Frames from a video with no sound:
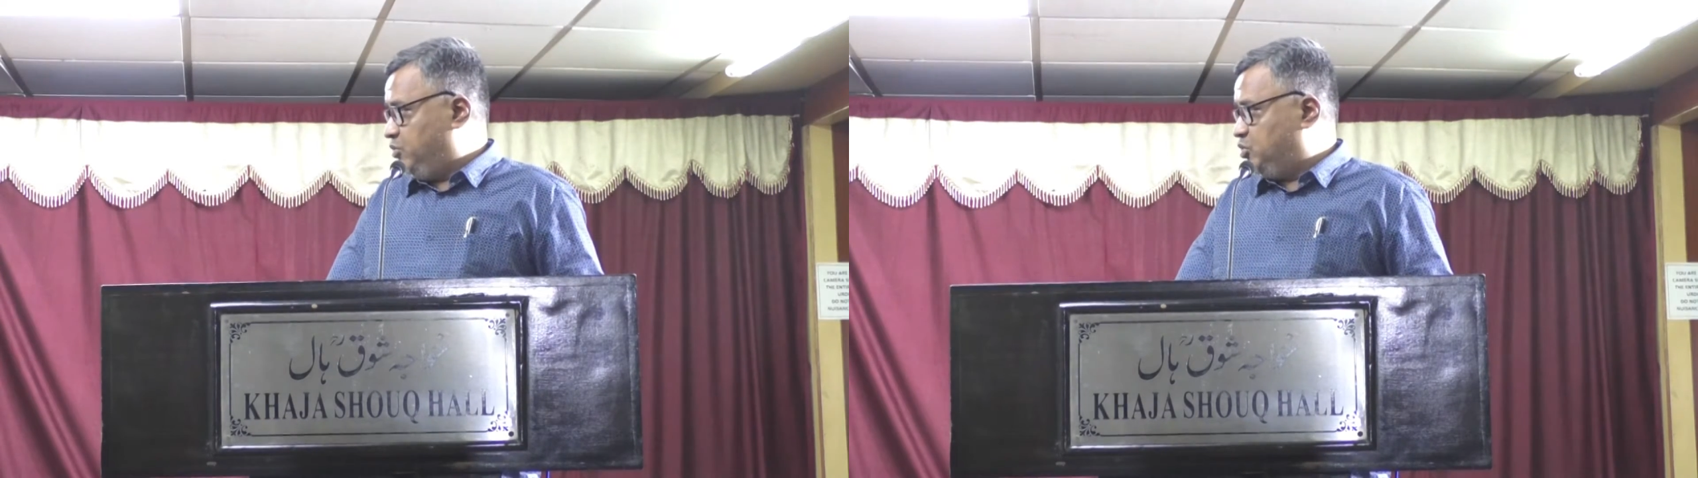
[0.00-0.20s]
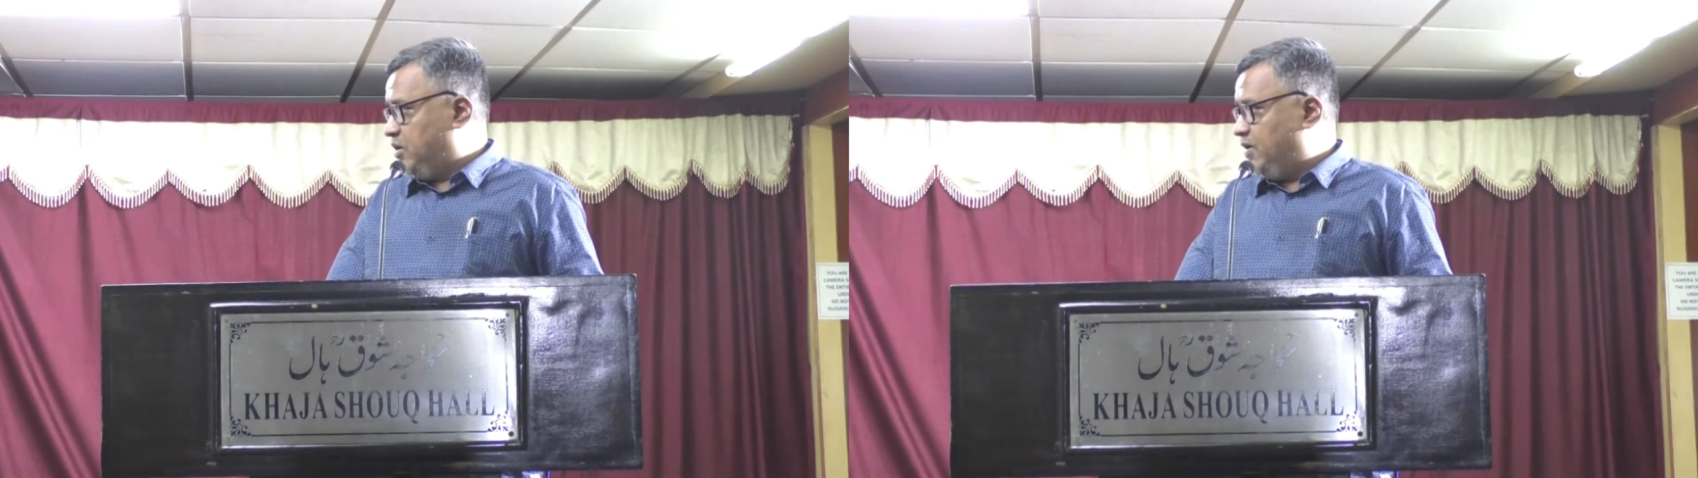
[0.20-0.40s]

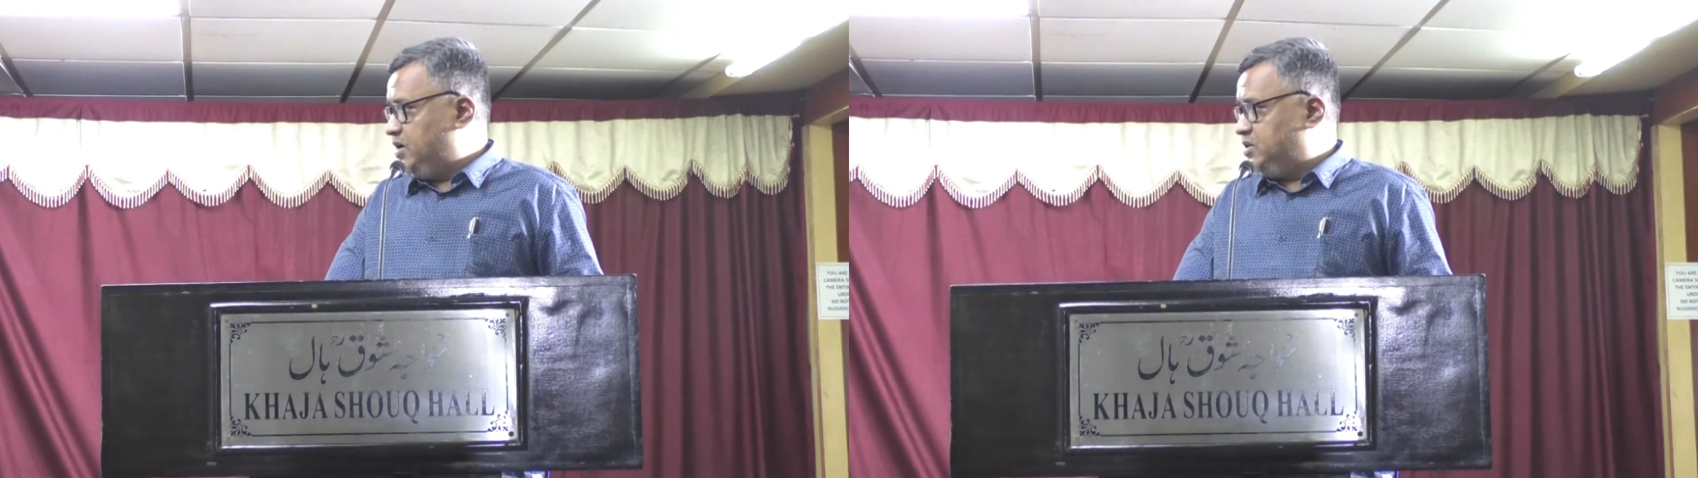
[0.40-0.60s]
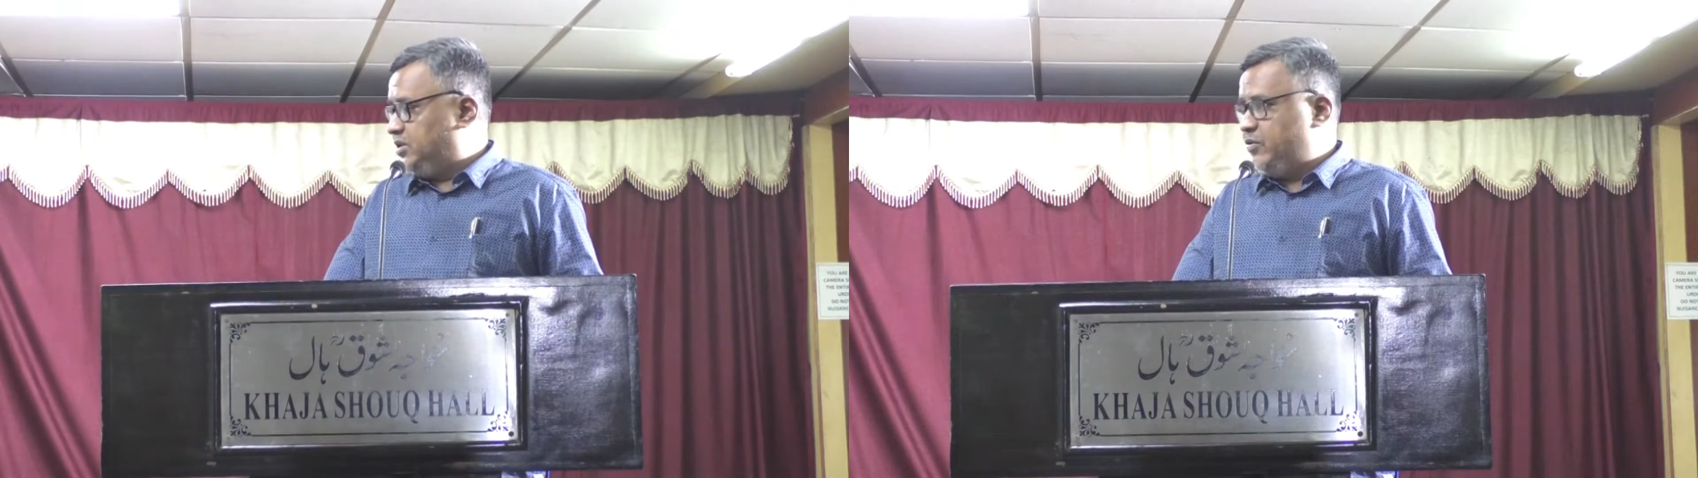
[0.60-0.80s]
भी उस
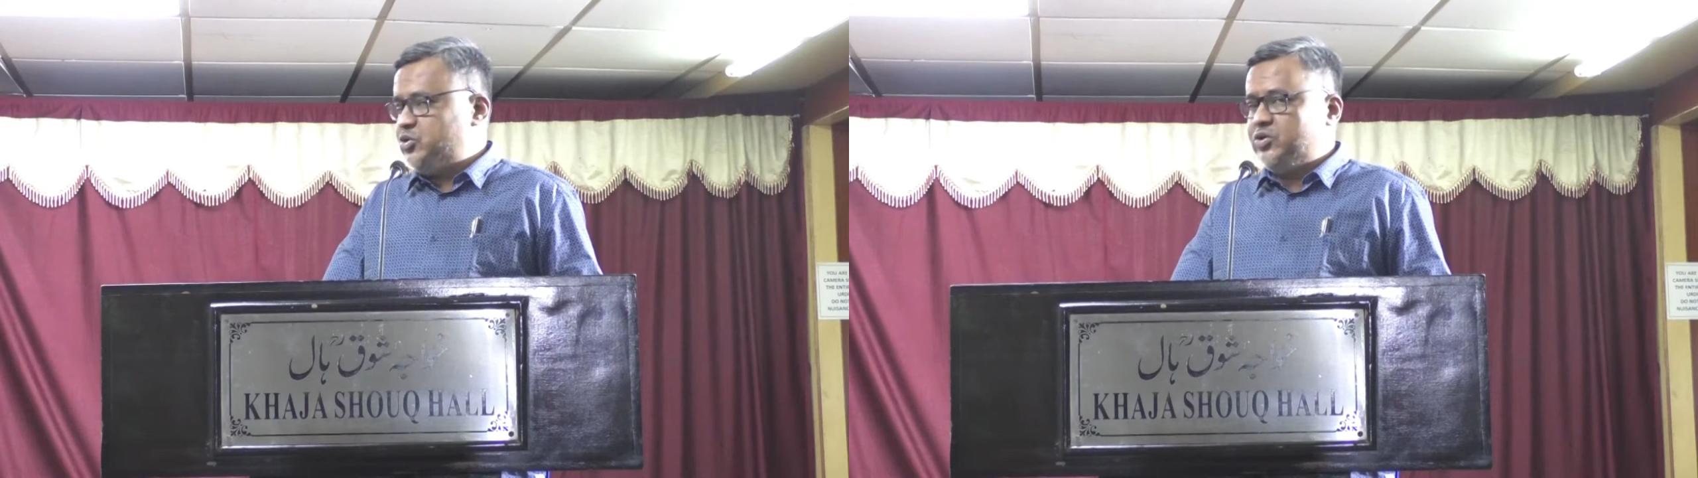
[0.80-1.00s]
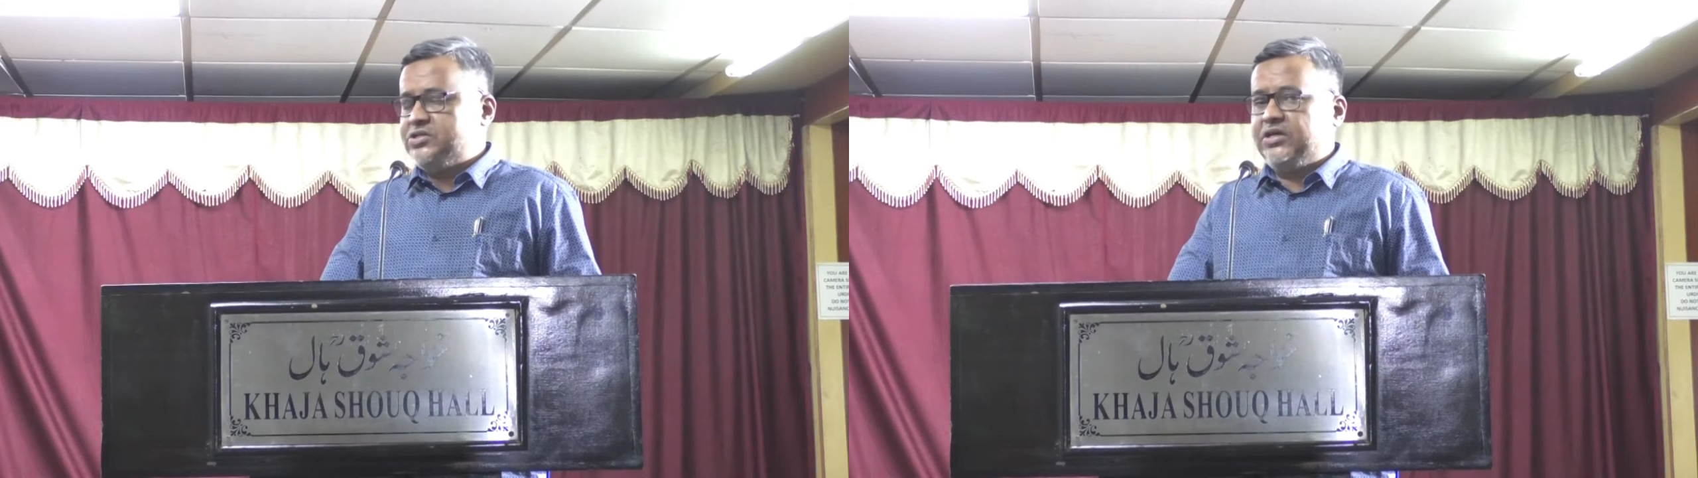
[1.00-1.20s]
हवाले से
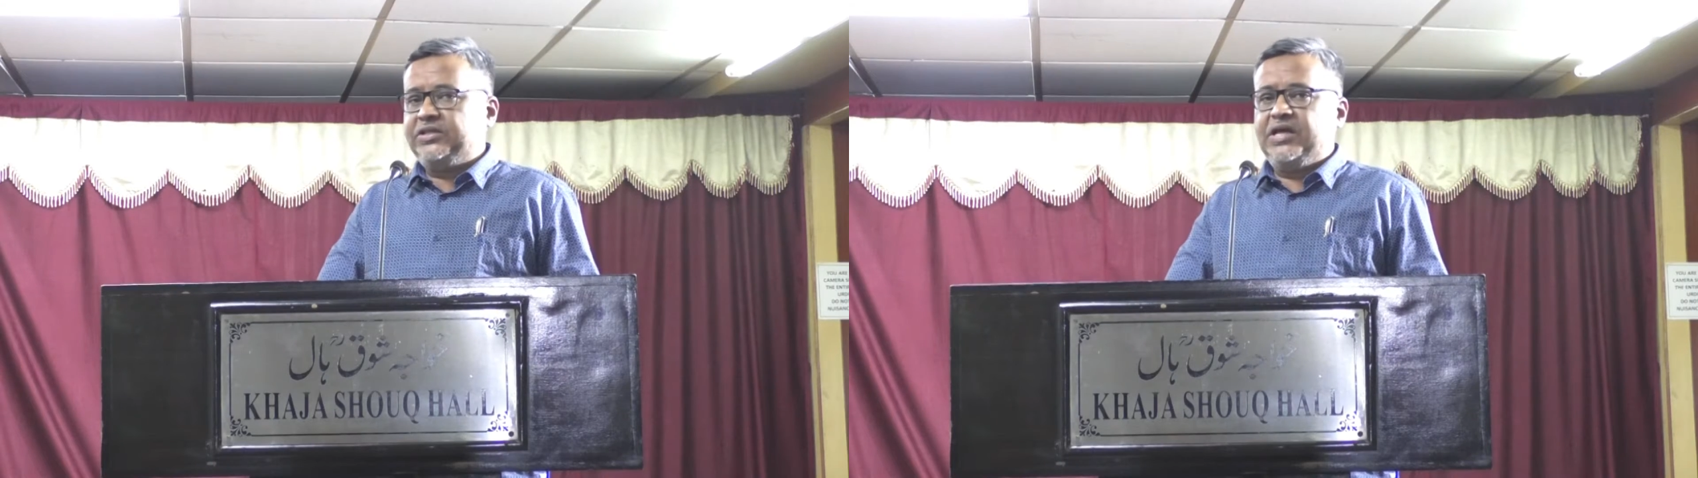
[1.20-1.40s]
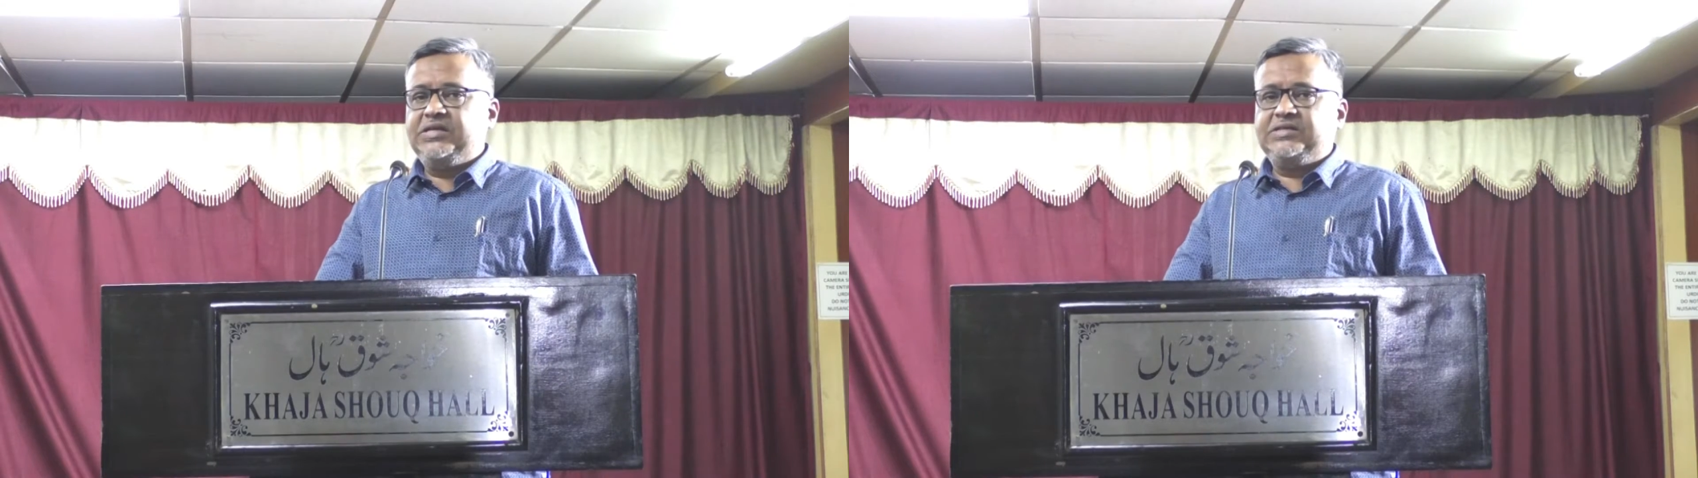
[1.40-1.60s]
तोज्जो दे
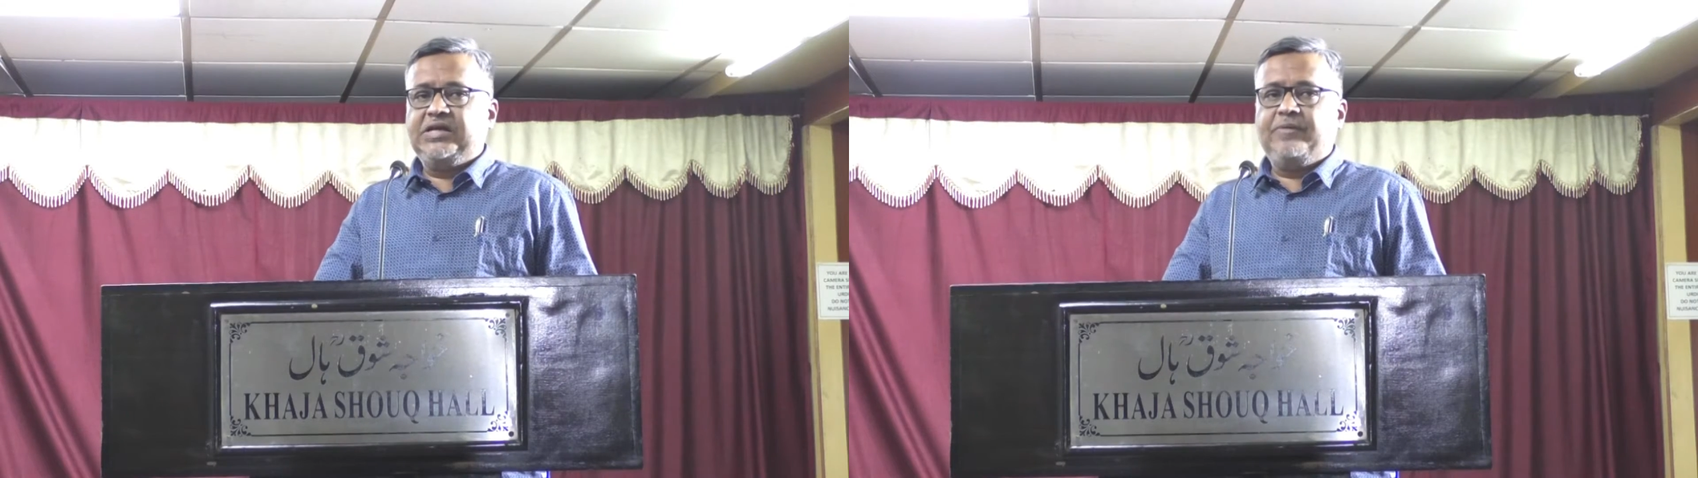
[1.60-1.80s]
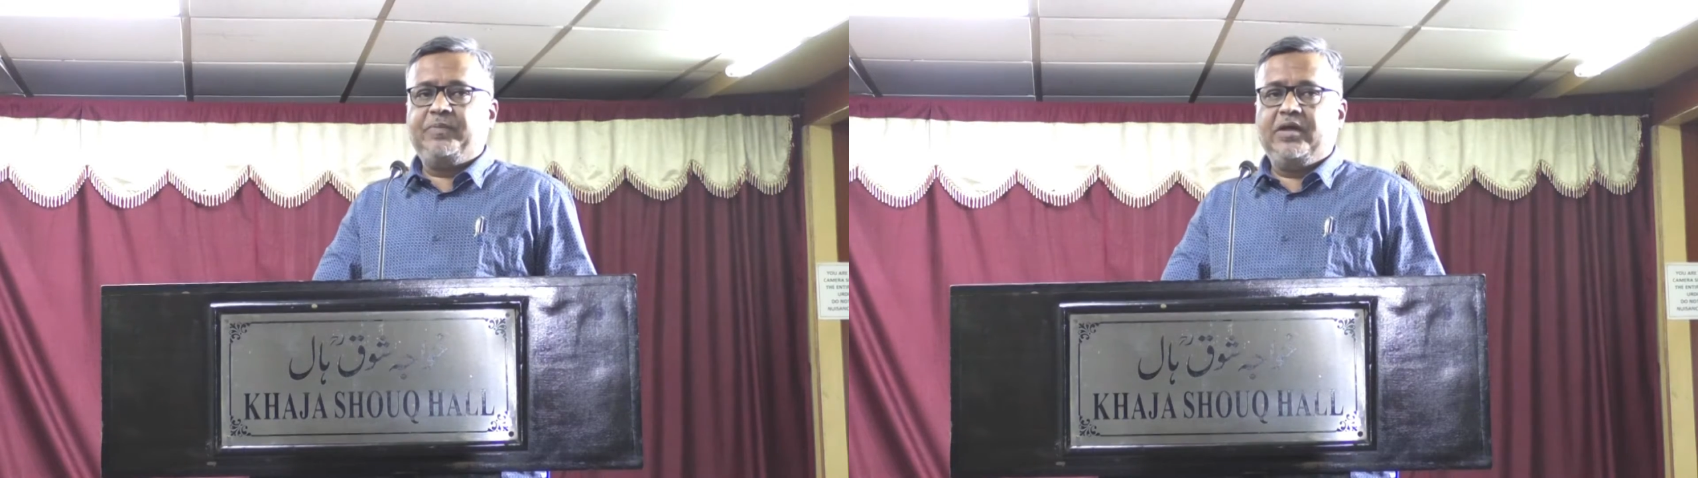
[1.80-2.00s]
सकते हैं जैसे